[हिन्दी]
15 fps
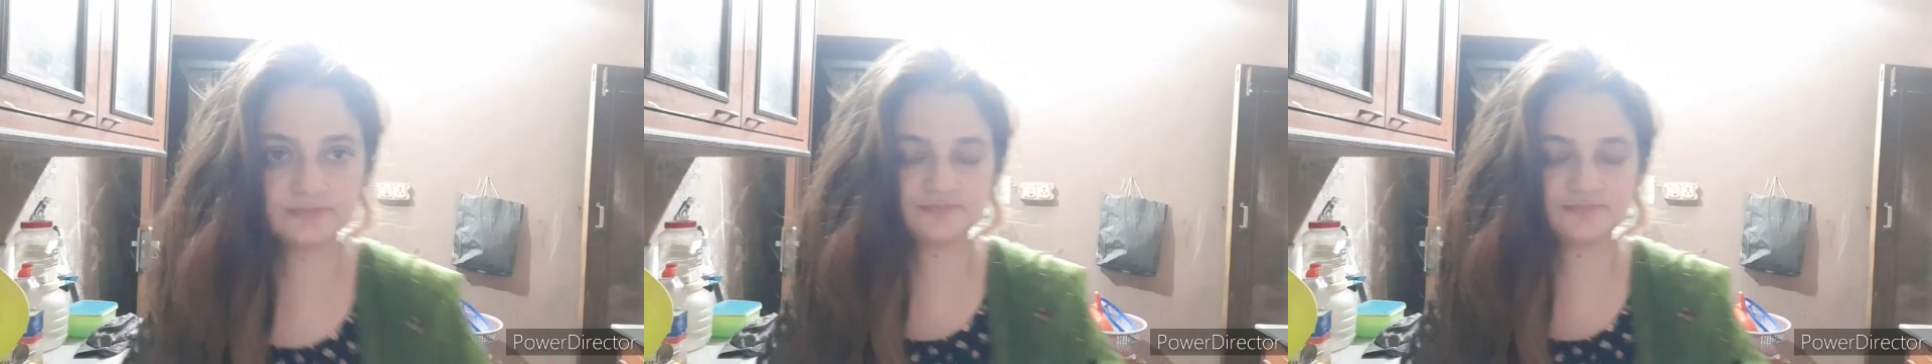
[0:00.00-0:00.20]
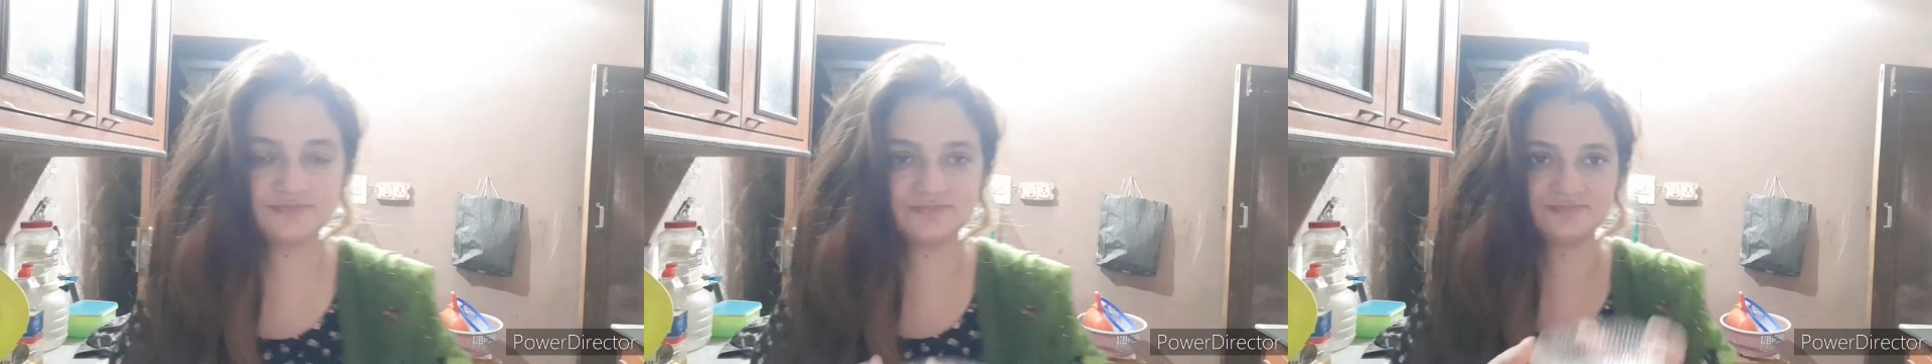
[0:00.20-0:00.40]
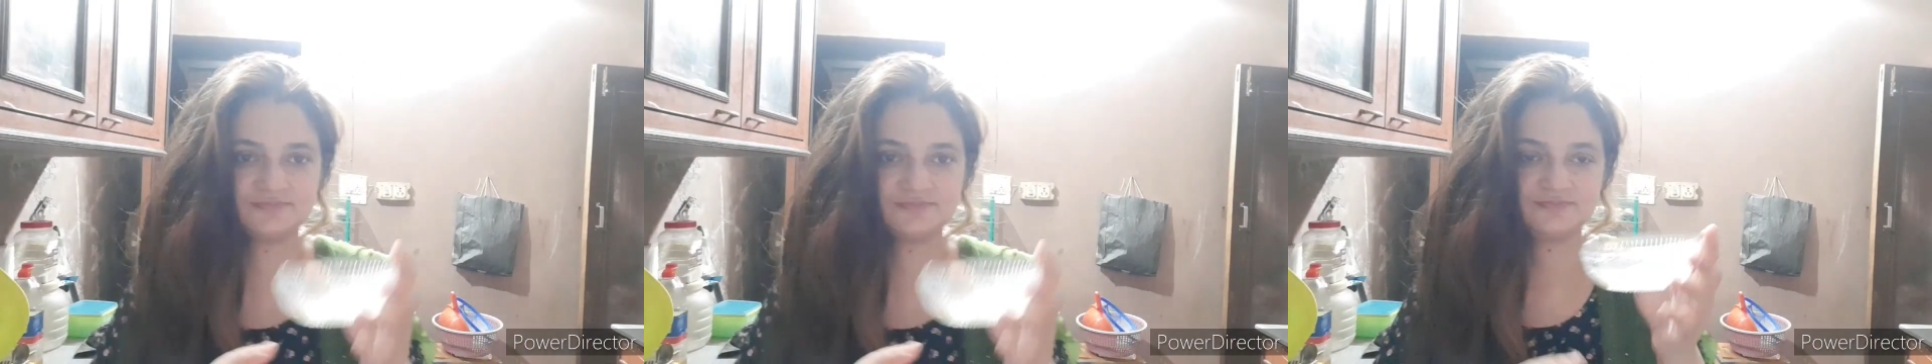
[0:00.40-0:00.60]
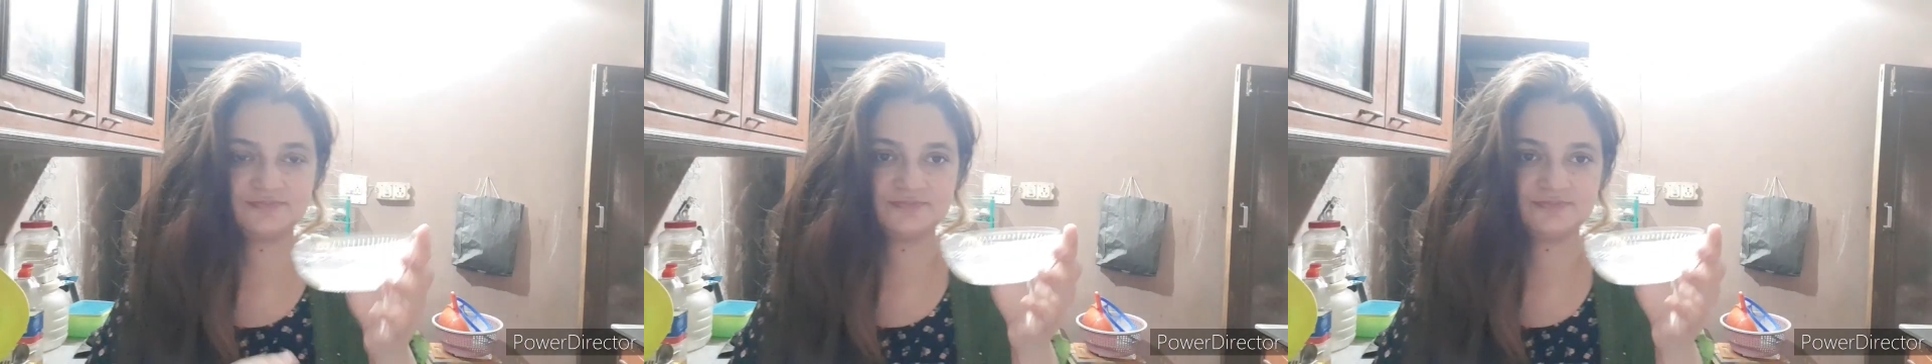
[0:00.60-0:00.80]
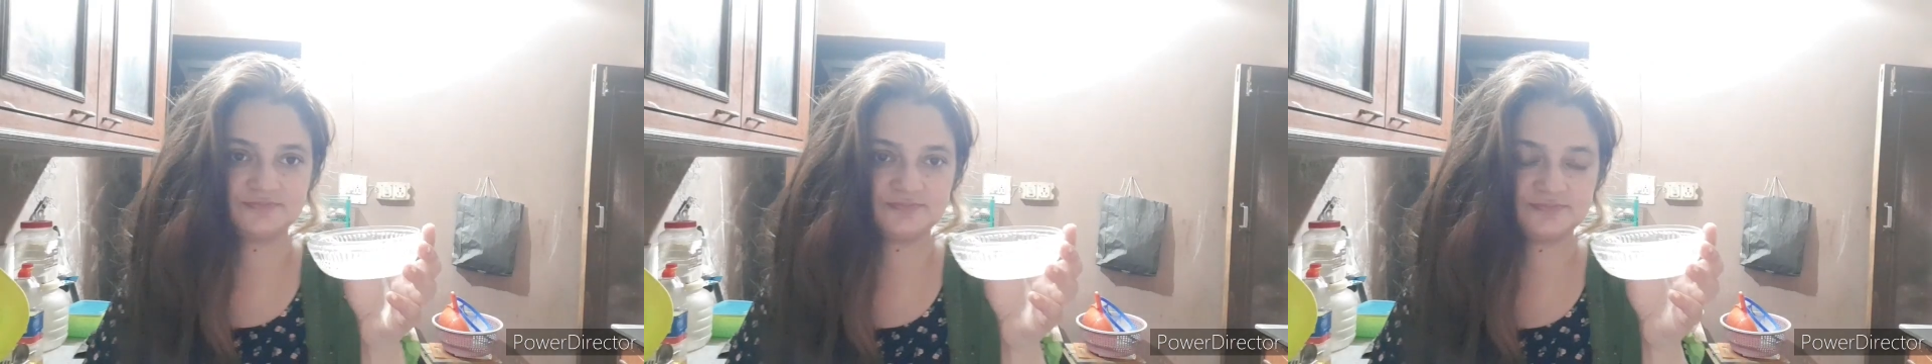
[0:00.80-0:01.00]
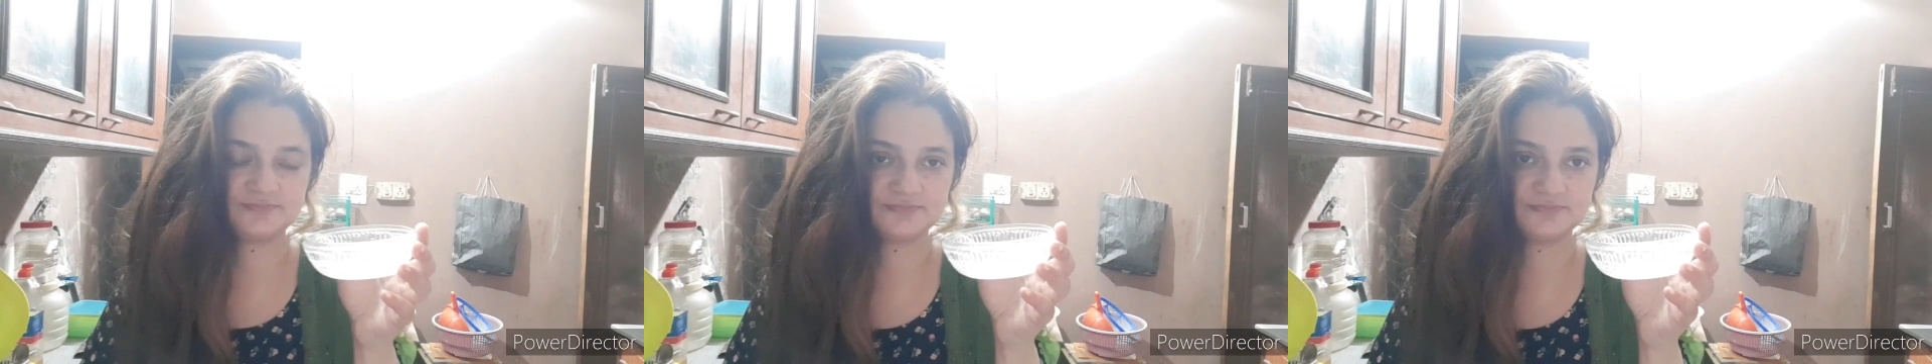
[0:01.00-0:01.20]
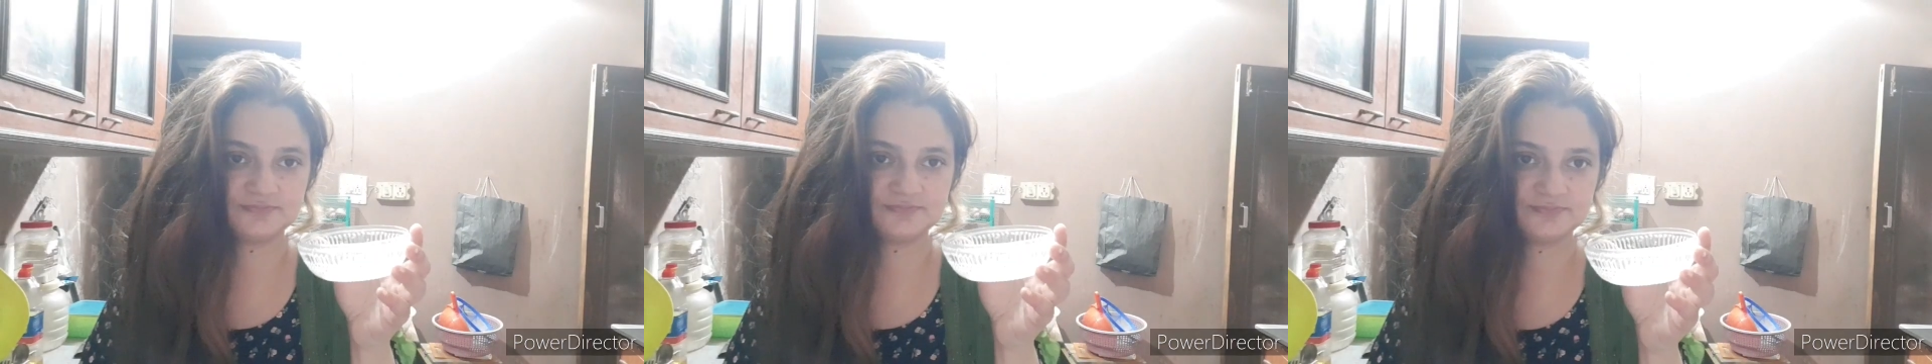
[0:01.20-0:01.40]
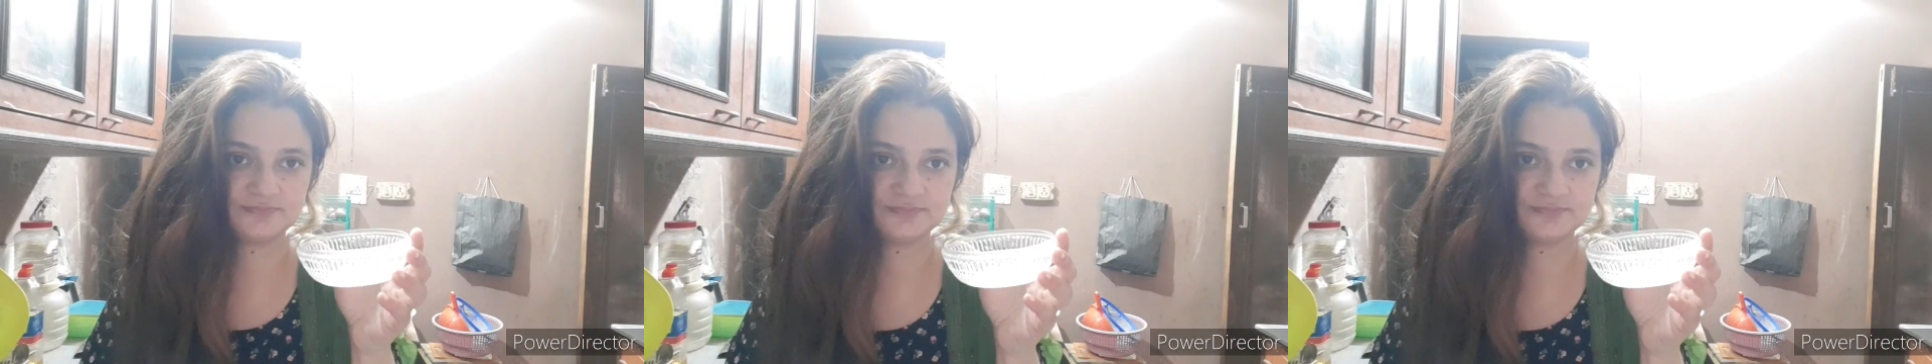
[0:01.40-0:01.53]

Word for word: ये नारियल का